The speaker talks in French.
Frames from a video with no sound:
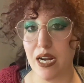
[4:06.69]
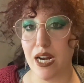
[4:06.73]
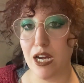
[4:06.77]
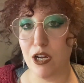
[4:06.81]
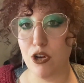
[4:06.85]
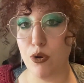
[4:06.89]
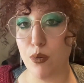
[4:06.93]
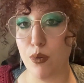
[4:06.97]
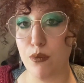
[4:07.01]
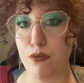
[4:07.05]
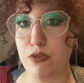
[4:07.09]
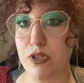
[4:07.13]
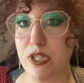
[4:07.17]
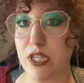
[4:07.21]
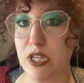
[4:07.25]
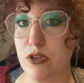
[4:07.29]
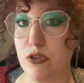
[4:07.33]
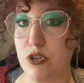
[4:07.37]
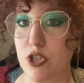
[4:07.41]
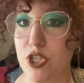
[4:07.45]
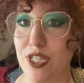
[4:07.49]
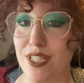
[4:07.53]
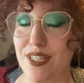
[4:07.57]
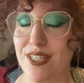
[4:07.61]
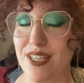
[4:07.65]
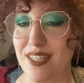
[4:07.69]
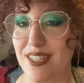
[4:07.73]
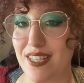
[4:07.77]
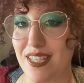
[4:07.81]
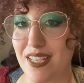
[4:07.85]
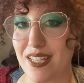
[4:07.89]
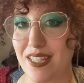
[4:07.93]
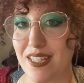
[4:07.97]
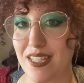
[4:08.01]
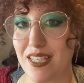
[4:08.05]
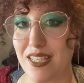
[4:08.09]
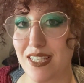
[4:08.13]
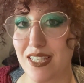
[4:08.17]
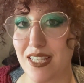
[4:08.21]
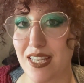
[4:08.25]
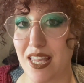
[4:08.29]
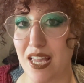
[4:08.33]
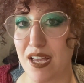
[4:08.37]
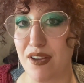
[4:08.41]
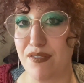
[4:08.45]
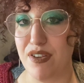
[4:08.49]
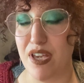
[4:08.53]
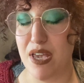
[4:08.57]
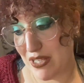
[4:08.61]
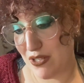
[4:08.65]
Et là comment vous dire que j'étais très très
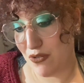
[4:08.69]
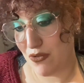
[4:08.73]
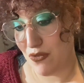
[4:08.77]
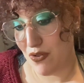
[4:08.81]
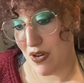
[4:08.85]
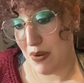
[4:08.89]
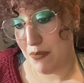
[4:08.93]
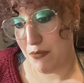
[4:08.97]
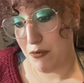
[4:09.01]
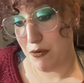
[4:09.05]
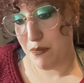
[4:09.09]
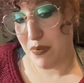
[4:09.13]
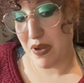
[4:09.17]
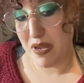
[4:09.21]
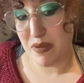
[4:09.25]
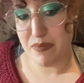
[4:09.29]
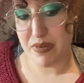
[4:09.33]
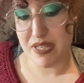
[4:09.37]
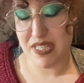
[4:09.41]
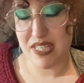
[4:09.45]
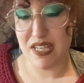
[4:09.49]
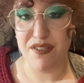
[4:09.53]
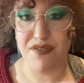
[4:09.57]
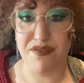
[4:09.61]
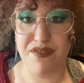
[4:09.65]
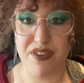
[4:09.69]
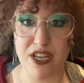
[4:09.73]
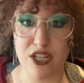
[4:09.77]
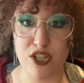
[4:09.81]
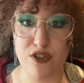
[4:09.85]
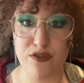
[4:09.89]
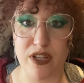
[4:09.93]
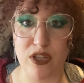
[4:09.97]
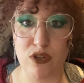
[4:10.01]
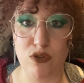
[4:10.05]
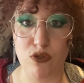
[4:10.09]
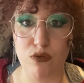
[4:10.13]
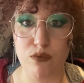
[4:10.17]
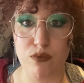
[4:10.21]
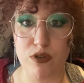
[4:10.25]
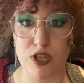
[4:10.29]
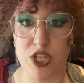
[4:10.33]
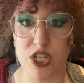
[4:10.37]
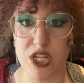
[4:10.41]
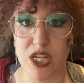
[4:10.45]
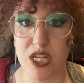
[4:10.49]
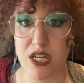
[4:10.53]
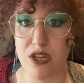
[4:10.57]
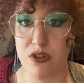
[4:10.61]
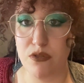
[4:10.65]
énervée, parce que la plupart de mes affaires, je vais être
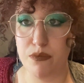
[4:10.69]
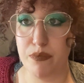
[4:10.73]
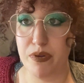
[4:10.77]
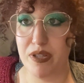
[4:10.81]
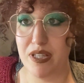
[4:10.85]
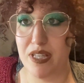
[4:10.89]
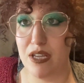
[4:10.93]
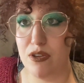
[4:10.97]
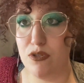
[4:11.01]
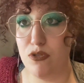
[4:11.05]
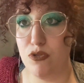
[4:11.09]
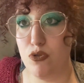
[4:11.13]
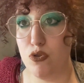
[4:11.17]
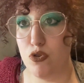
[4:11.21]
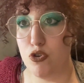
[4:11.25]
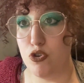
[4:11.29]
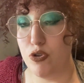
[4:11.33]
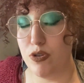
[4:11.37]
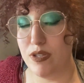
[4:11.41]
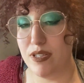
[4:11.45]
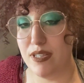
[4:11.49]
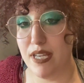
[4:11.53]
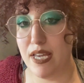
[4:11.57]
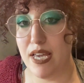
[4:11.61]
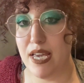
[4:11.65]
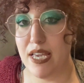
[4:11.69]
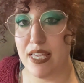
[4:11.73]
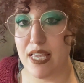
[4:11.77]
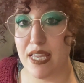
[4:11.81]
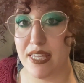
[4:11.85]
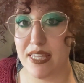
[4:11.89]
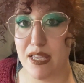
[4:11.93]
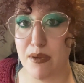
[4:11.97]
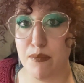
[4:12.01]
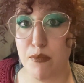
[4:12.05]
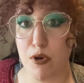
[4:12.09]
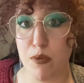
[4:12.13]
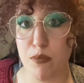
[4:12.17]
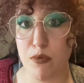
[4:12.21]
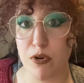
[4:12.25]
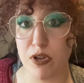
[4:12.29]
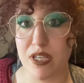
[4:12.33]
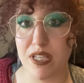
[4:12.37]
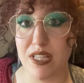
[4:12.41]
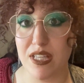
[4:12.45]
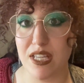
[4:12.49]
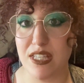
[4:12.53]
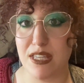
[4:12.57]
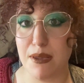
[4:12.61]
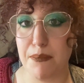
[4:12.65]
obligée euh, peut-être de jeter. Il y a des meubles
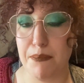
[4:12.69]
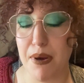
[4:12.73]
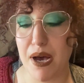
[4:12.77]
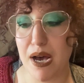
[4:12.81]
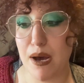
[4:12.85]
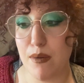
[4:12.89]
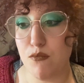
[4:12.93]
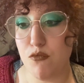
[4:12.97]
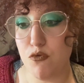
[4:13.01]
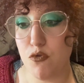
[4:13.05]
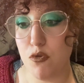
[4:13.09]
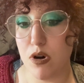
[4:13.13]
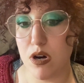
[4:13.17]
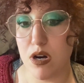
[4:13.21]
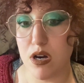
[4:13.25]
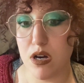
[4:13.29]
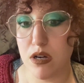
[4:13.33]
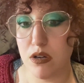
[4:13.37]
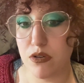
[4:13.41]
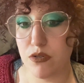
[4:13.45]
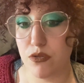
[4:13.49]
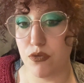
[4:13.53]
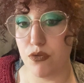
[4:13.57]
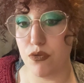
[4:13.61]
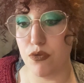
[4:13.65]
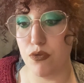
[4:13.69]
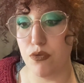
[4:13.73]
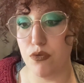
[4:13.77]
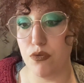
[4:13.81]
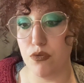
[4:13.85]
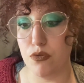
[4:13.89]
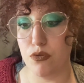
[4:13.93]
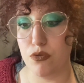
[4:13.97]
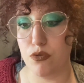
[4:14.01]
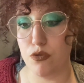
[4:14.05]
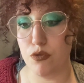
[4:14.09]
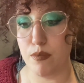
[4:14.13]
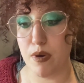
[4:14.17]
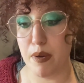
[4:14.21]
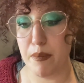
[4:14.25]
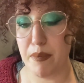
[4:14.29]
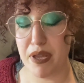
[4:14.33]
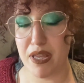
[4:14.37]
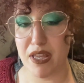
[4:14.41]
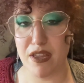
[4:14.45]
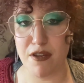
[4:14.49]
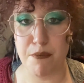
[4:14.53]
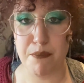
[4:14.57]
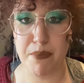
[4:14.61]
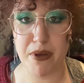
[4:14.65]
qui n'étaient pas à moi, que, ma
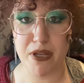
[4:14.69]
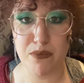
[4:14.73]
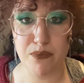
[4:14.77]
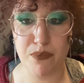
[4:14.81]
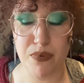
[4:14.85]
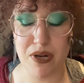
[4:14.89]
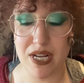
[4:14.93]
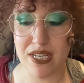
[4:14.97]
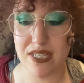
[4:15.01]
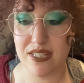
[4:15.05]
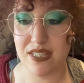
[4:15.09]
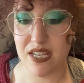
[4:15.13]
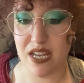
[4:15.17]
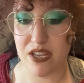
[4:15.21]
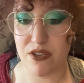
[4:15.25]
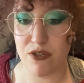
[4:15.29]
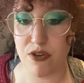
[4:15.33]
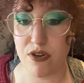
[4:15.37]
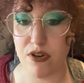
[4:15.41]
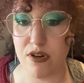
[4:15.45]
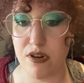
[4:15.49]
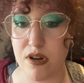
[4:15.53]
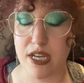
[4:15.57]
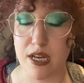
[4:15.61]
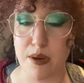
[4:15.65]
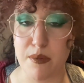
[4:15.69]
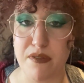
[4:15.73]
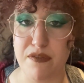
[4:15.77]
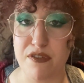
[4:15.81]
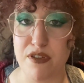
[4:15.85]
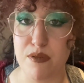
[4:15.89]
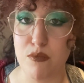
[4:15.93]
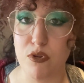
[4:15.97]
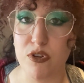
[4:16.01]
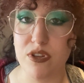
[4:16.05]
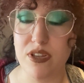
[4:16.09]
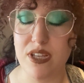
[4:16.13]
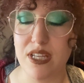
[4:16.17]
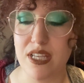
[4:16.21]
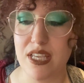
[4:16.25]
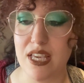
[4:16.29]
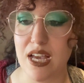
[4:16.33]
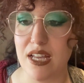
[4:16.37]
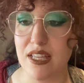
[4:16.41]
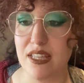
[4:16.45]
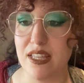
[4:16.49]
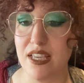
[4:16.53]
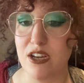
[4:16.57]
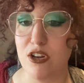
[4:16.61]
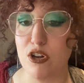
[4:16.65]
mère n'avait pas de place ailleurs, qu'elle m'avait demandé de
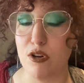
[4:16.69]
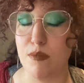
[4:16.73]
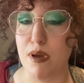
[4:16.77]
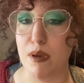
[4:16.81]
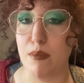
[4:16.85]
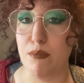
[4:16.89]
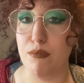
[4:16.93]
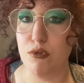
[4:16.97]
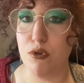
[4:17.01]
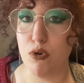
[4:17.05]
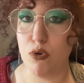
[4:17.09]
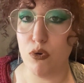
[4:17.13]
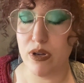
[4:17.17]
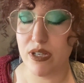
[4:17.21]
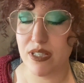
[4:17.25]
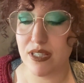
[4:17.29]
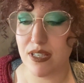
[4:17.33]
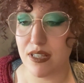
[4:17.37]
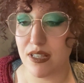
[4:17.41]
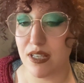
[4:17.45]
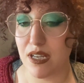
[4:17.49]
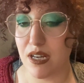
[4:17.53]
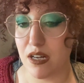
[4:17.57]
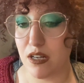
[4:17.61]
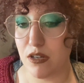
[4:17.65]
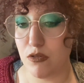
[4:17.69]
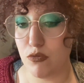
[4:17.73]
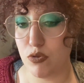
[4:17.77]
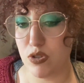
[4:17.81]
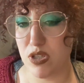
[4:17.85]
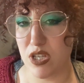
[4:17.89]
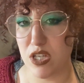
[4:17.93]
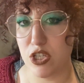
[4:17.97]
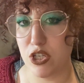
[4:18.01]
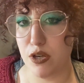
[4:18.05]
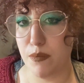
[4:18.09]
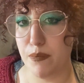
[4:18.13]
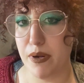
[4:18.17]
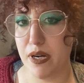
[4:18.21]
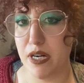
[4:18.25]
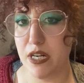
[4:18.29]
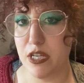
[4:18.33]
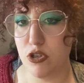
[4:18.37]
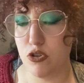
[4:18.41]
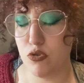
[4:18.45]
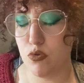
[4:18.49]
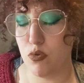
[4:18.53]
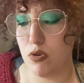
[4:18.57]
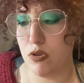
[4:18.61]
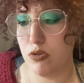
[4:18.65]
garder, comme un bureau, etc. Je vous ai déjà
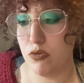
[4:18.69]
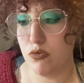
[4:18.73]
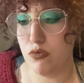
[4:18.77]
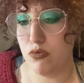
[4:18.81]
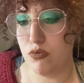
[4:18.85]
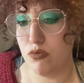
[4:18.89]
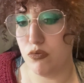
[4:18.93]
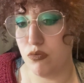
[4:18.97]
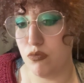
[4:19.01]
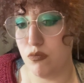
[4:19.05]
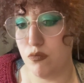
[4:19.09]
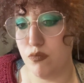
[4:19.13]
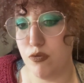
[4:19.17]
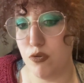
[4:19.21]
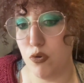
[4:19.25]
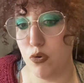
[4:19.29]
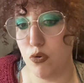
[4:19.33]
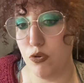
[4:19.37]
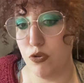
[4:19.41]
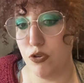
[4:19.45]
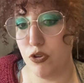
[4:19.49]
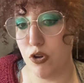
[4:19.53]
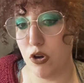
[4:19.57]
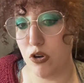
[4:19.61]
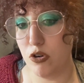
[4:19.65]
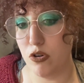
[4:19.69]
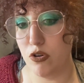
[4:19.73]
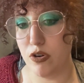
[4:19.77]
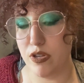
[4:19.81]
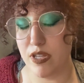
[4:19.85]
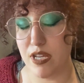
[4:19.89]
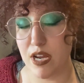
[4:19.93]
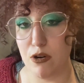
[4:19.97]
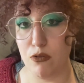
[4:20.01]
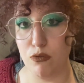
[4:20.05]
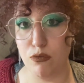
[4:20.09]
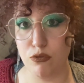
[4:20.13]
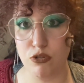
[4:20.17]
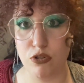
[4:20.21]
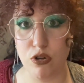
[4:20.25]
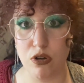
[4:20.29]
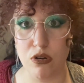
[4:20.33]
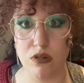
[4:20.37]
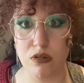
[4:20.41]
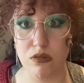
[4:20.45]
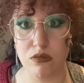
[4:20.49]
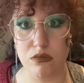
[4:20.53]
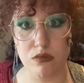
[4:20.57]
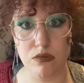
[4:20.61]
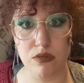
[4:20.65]
parlé, je crois, du bureau d'angle il y a
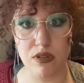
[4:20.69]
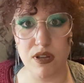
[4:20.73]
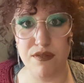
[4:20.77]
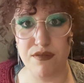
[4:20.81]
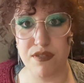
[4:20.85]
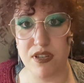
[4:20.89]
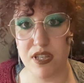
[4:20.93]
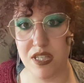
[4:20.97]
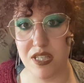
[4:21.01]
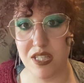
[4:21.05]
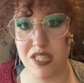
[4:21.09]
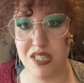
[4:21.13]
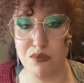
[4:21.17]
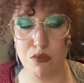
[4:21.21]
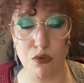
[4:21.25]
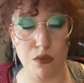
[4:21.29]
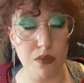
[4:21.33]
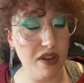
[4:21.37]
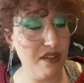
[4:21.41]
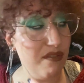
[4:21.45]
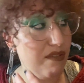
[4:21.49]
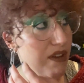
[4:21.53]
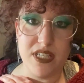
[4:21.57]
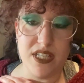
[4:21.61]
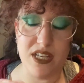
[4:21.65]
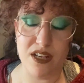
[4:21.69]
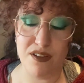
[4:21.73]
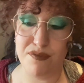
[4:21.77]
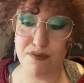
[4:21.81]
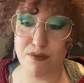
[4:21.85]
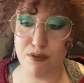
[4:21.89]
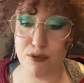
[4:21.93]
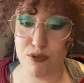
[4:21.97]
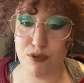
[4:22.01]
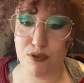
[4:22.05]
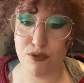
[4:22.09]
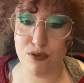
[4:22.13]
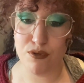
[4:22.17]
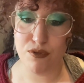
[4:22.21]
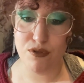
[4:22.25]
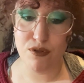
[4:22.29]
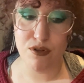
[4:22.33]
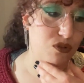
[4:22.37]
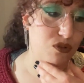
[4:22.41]
longtemps, on avait ici, bon bref, qu'il est foutu.